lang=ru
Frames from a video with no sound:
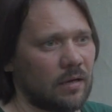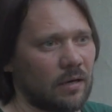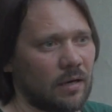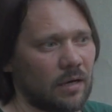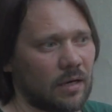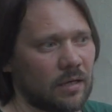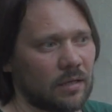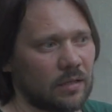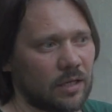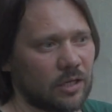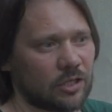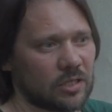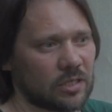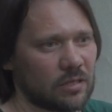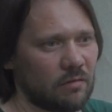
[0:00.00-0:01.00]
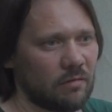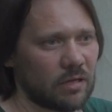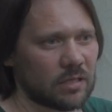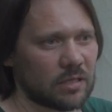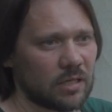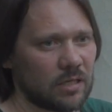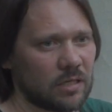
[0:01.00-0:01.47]
а, наши
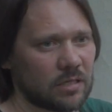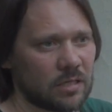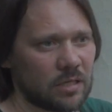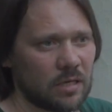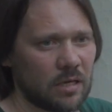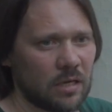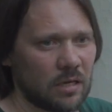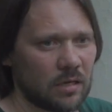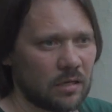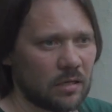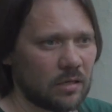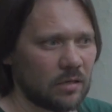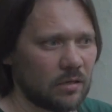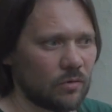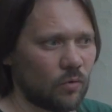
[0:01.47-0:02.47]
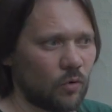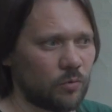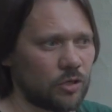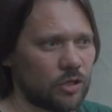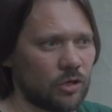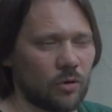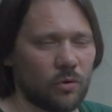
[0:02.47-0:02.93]
славянские языки и
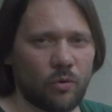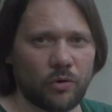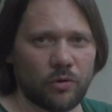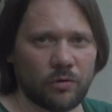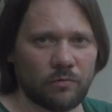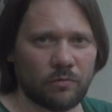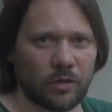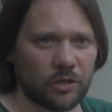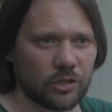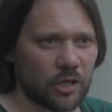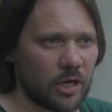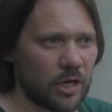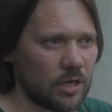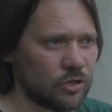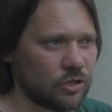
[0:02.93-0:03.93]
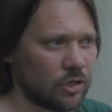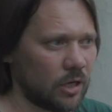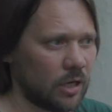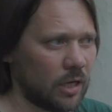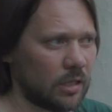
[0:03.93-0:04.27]
общие корни в нашей речи,